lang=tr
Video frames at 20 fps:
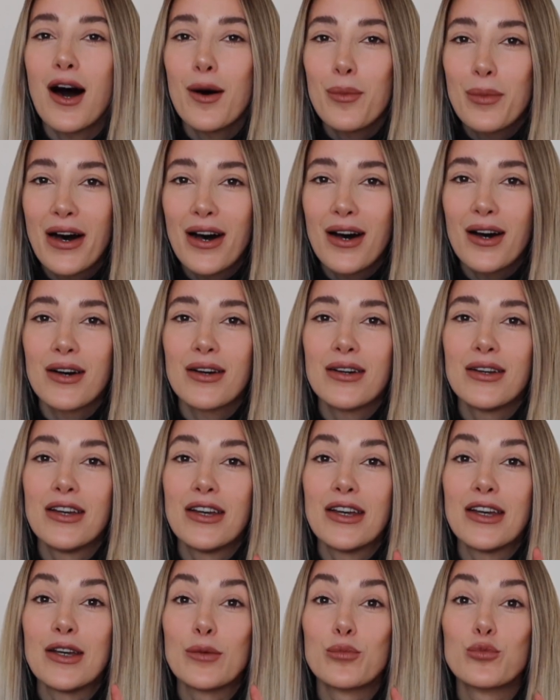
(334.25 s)
Ama
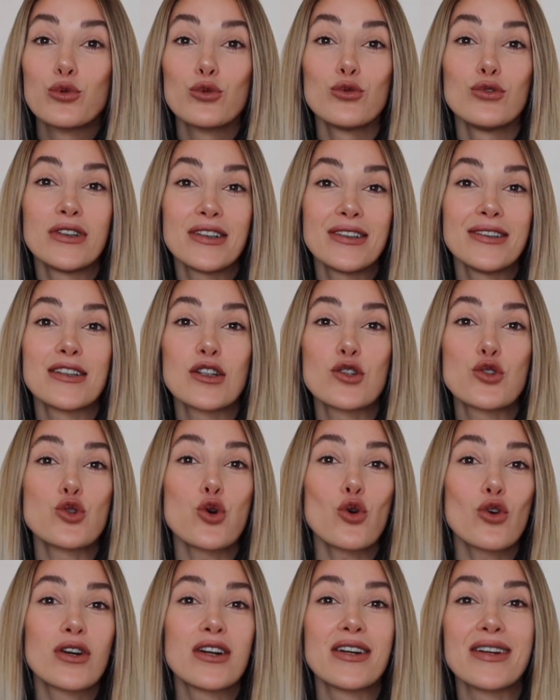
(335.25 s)
e, bunların da
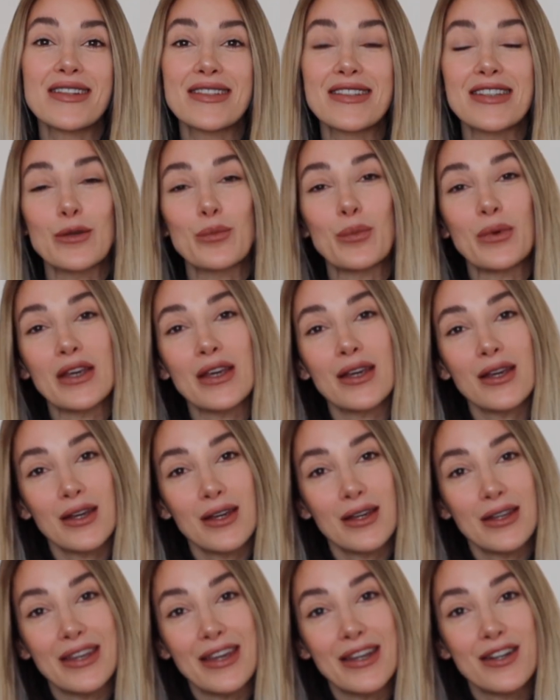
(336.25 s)
çok kritik bir
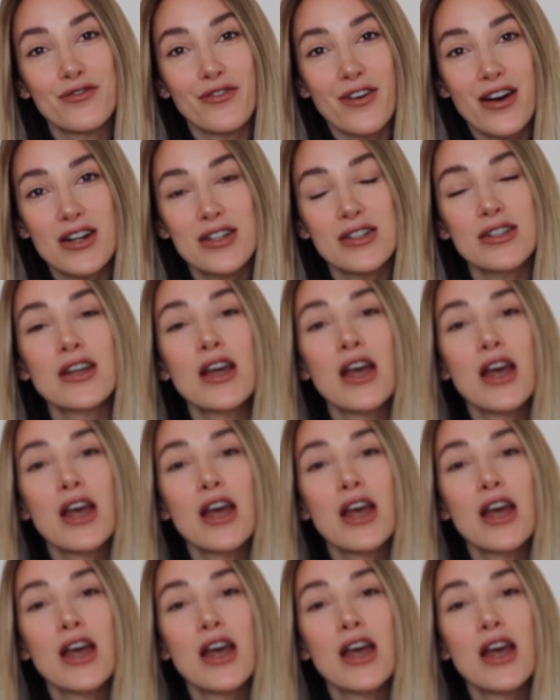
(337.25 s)
yeri var.